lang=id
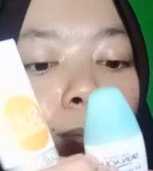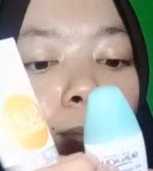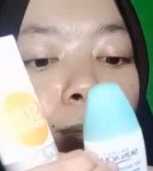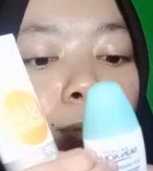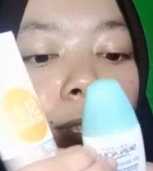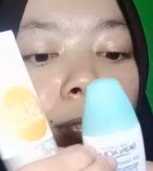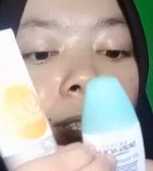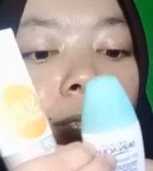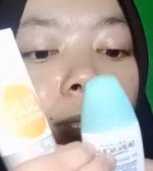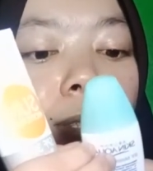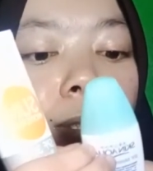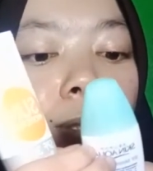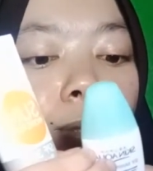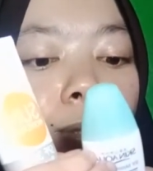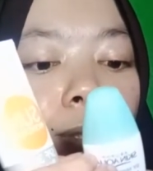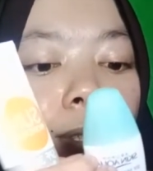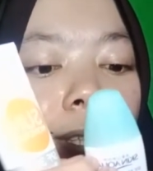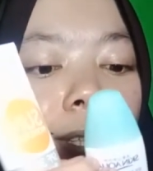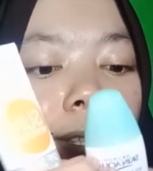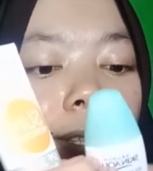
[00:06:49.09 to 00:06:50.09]

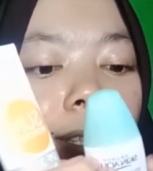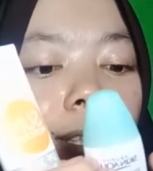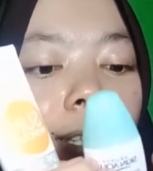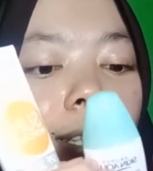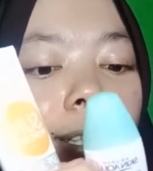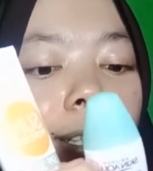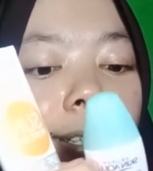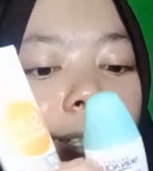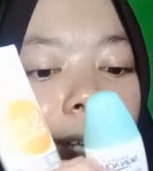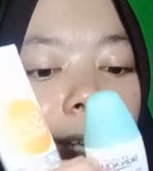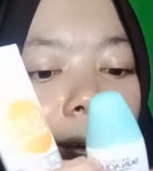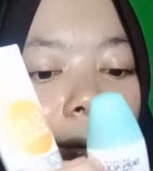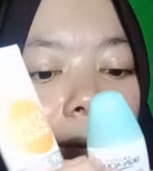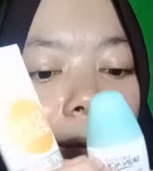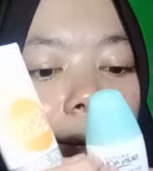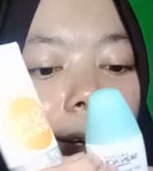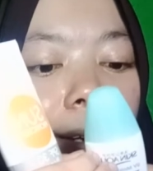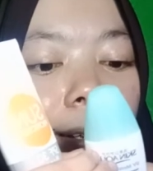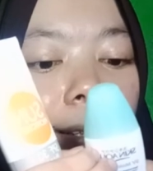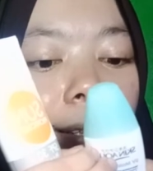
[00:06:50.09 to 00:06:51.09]
moisture
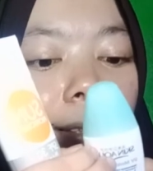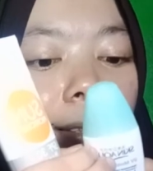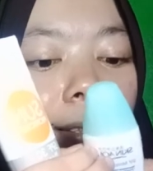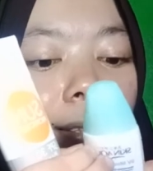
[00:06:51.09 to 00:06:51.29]
gel